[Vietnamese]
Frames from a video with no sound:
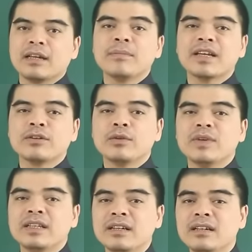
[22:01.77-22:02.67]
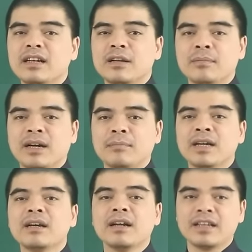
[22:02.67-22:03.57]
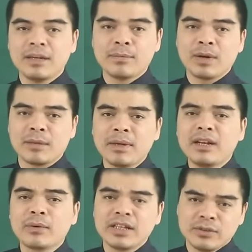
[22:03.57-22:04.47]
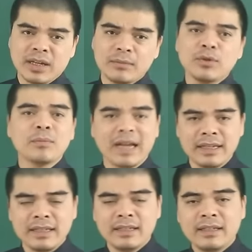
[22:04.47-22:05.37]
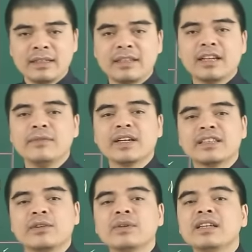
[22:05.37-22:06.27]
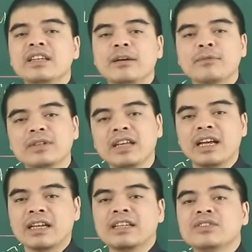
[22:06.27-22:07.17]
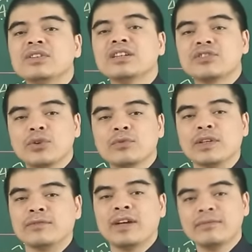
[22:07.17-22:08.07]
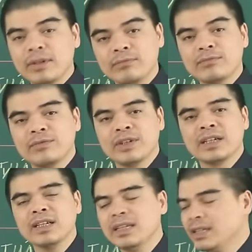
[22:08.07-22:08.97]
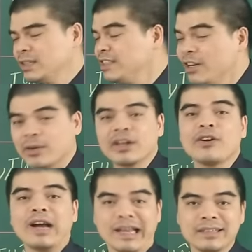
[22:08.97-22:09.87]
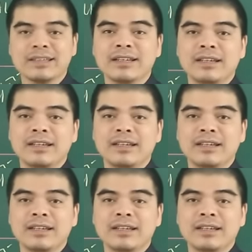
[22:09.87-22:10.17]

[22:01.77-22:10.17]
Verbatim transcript: Đặc biệt đối với những người mà mới khởi nghiệp hoặc là bắt đầu kinh doanh buôn bán ấy, thì cái việc thiếu kinh nghiệm có thể khiến cho đương số phải va vấp với nhiều cái khó khăn,